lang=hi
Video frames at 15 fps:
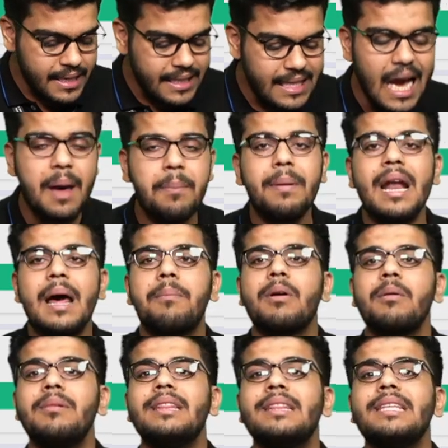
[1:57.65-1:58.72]
यहाँ पर आपको
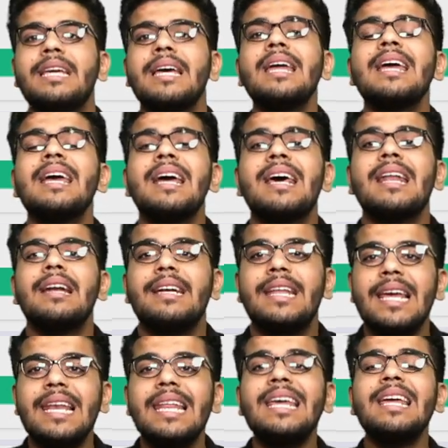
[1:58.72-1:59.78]
मिलती है
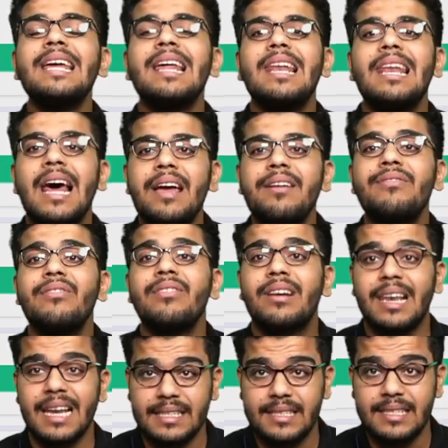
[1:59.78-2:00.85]
डेली लाइव
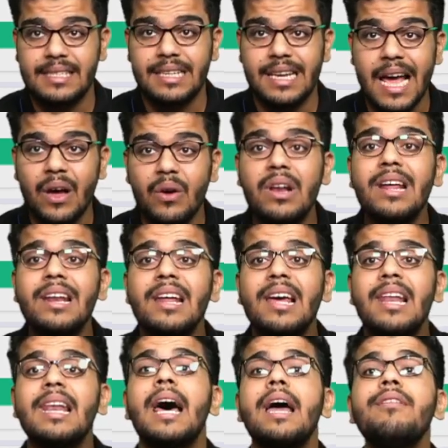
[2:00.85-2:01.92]
क्लासेस रेगुलर
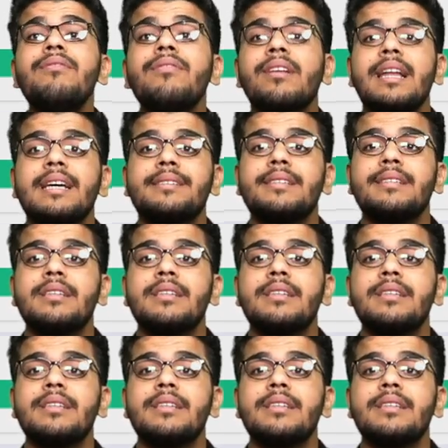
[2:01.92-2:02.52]
लाइव क्लासेस